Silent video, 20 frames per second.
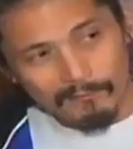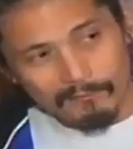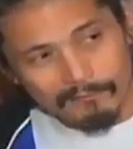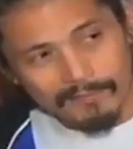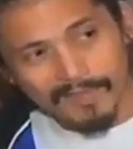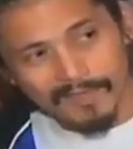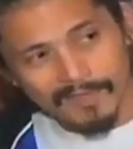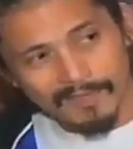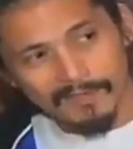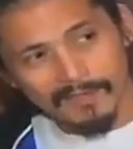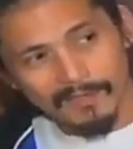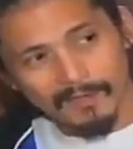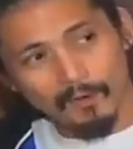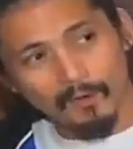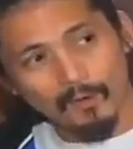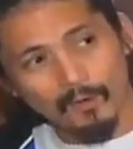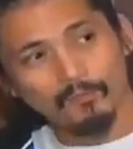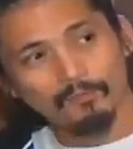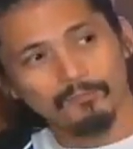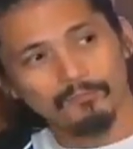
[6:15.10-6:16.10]
na kami ngayon
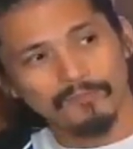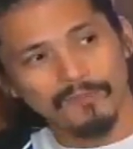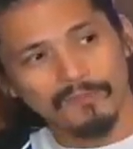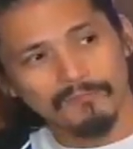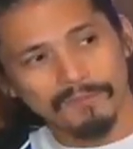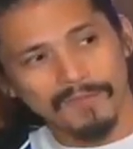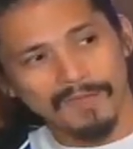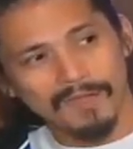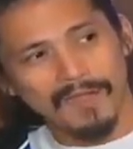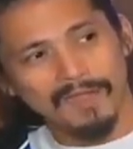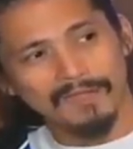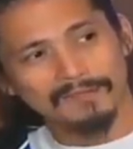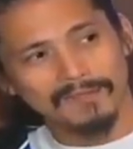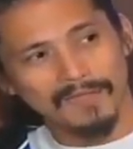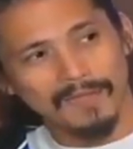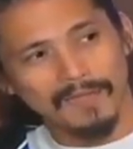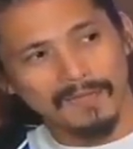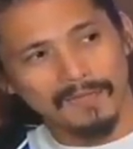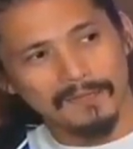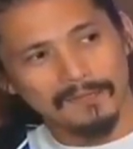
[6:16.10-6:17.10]
ng hope, ng
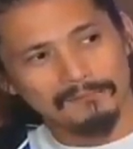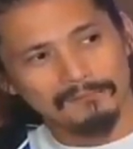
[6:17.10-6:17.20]
pag-asa